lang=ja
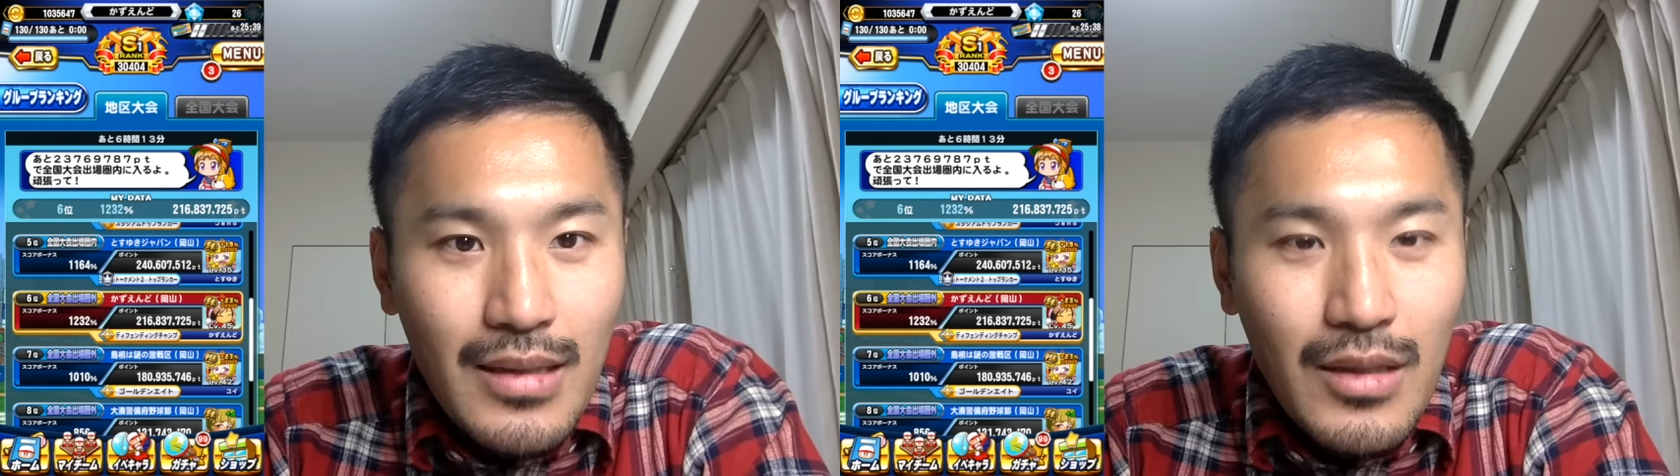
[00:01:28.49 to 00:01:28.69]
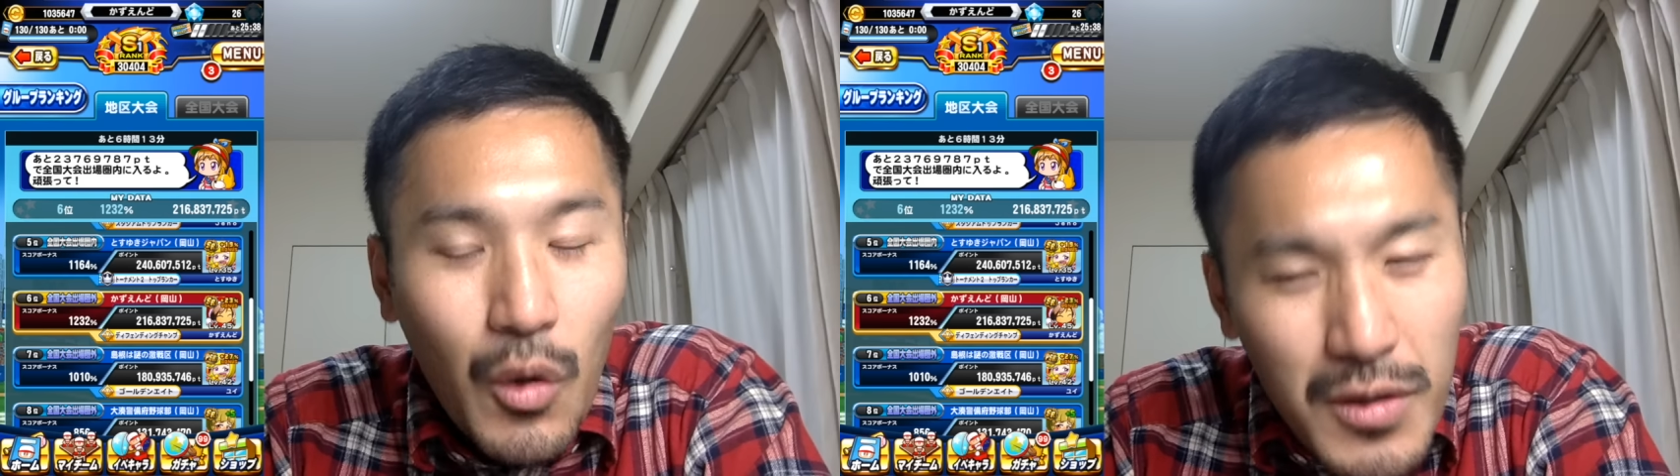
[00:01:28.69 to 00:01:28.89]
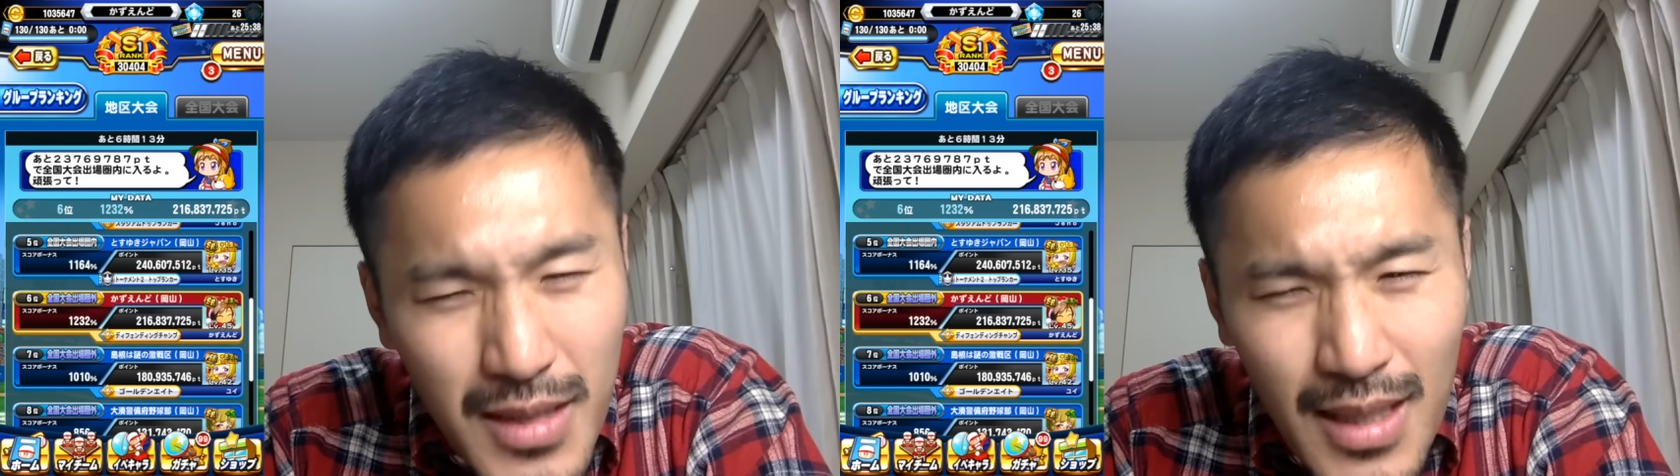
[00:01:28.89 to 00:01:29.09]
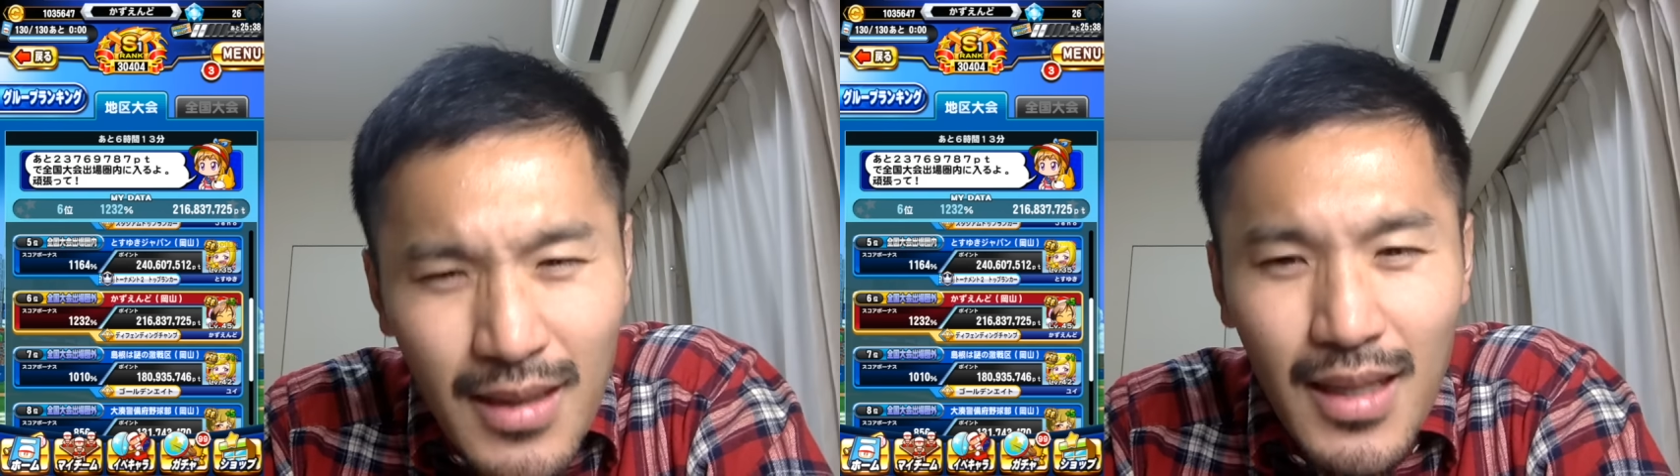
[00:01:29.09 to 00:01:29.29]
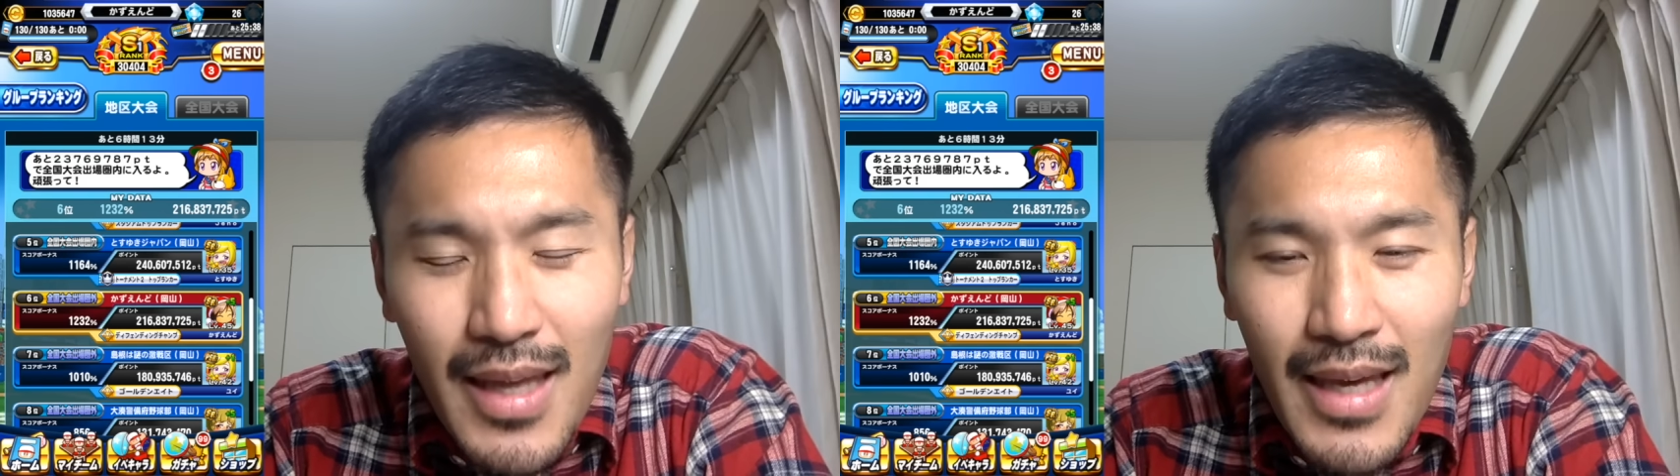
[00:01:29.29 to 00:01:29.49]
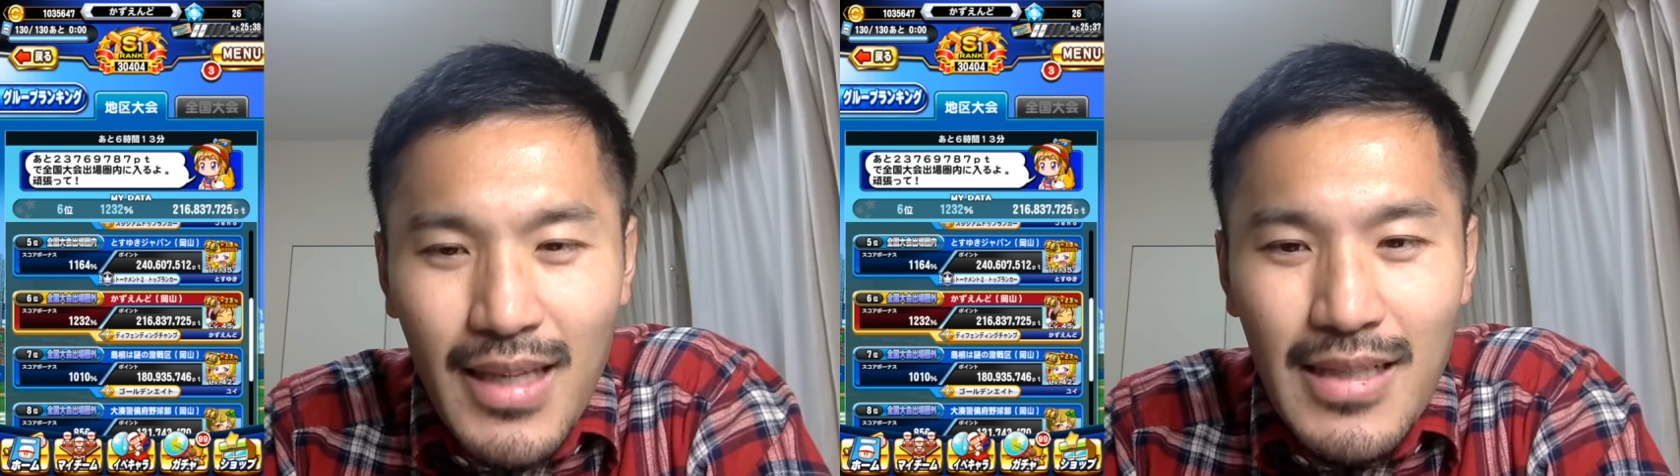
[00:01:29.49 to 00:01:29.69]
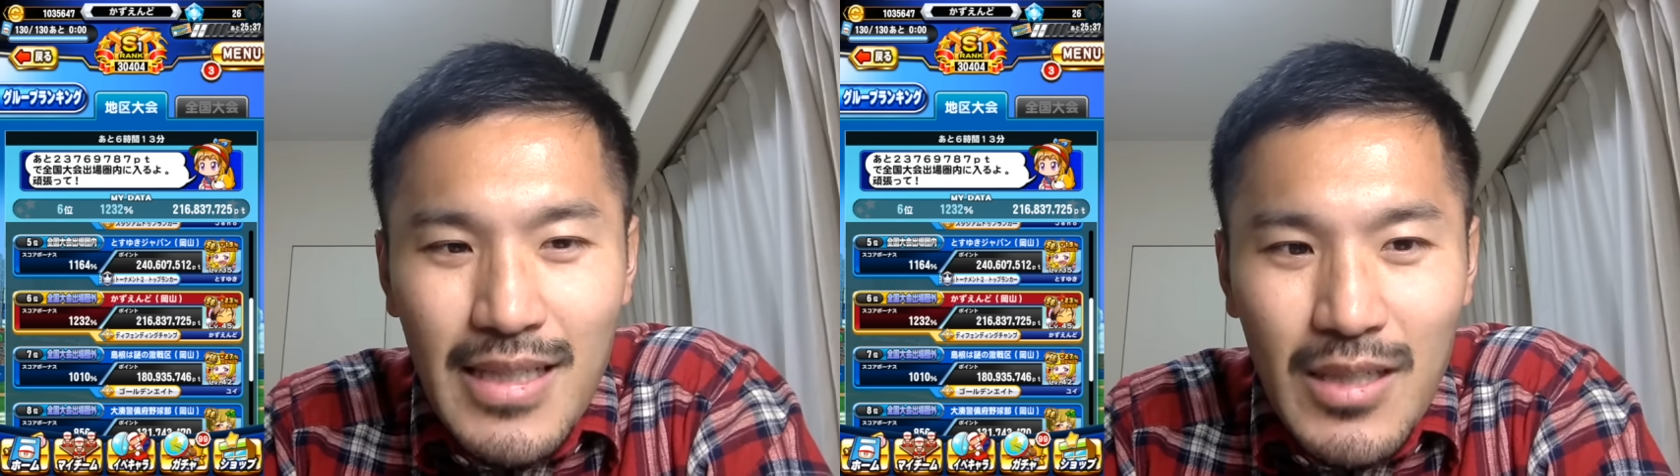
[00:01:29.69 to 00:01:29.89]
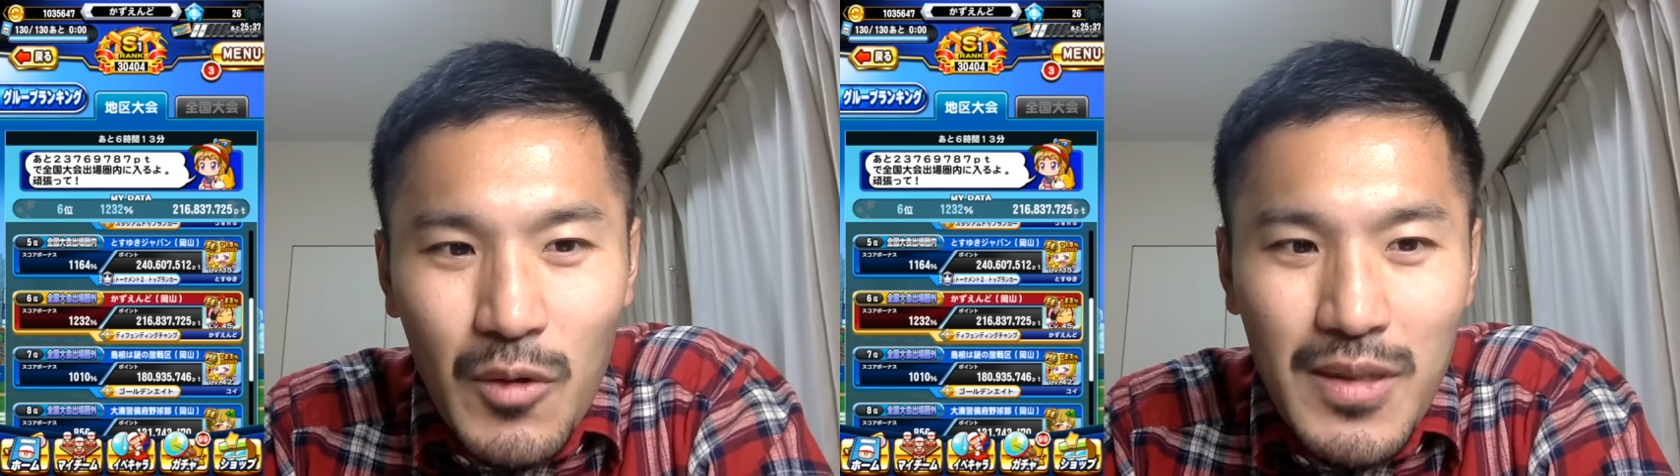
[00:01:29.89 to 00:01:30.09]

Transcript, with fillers: 予選でね、石